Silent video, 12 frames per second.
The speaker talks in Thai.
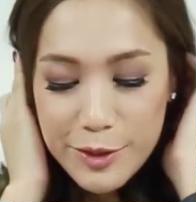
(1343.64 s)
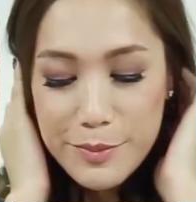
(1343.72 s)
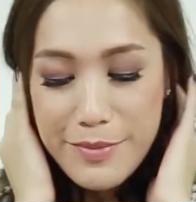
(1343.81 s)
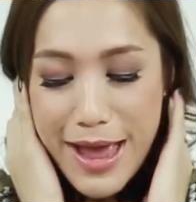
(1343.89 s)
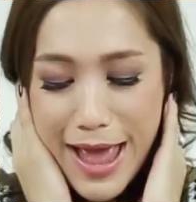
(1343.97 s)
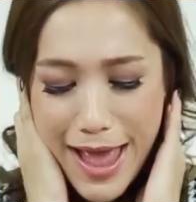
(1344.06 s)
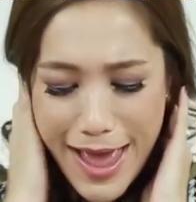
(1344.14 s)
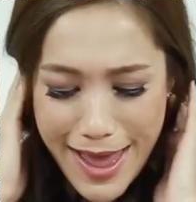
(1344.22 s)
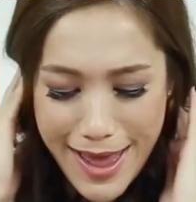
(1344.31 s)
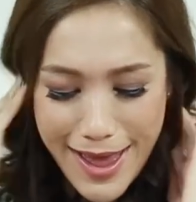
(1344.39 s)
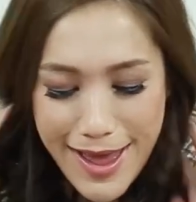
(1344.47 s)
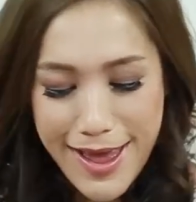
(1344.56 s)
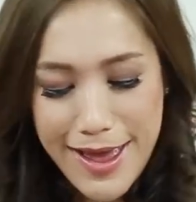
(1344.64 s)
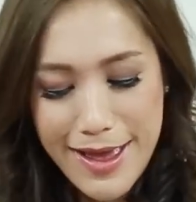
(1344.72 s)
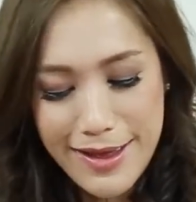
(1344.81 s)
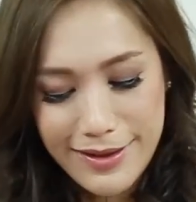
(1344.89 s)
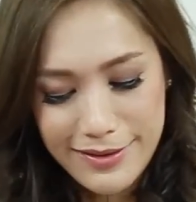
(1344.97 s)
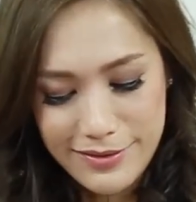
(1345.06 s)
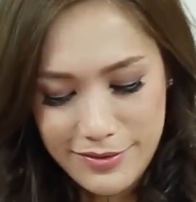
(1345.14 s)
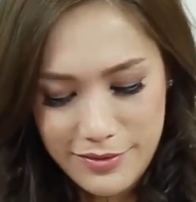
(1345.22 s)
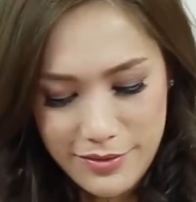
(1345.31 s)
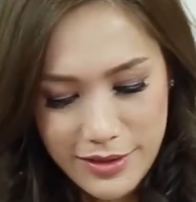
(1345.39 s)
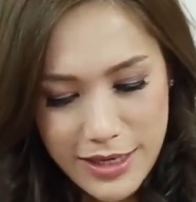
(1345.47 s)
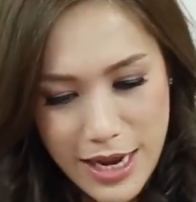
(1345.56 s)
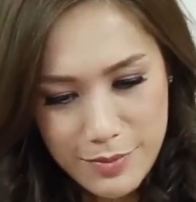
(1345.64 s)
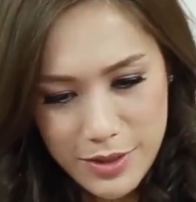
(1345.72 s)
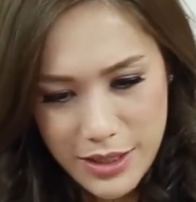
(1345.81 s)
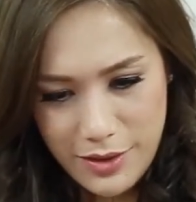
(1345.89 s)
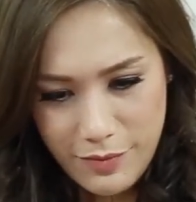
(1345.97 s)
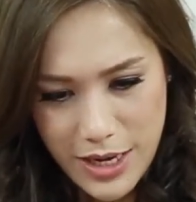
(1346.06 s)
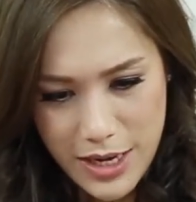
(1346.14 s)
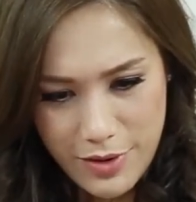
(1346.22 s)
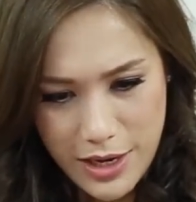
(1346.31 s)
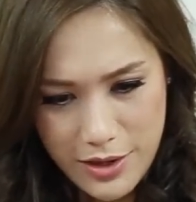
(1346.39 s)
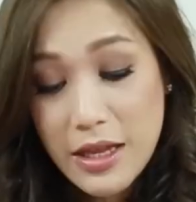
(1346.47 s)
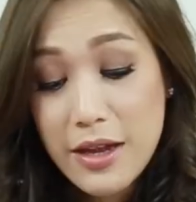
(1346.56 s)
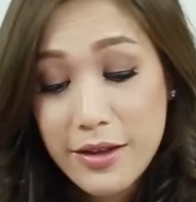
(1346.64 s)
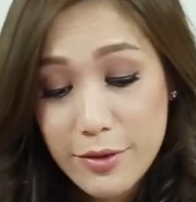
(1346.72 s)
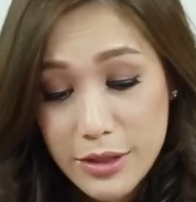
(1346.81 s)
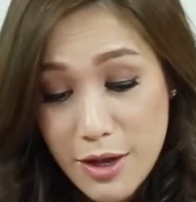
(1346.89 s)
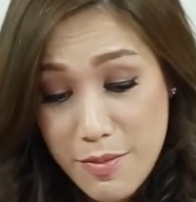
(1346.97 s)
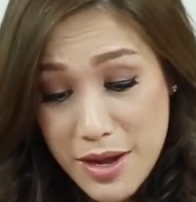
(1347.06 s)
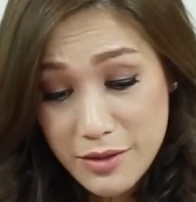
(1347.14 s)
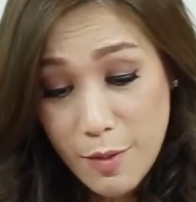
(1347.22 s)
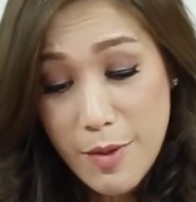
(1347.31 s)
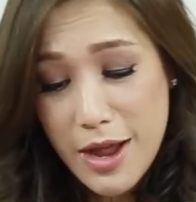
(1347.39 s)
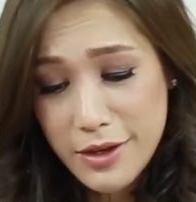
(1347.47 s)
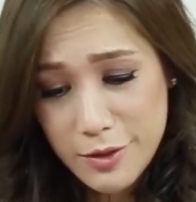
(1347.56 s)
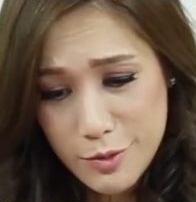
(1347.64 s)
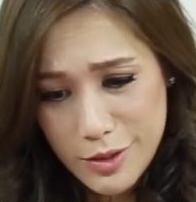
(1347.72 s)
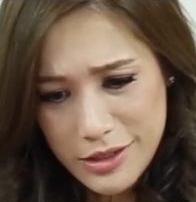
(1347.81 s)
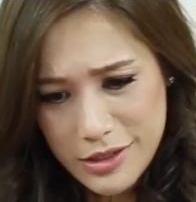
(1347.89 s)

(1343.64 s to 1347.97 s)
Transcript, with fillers: คุณแม่กระดาษมันเขียนว่าอะไรวะ Thank you so much for buying me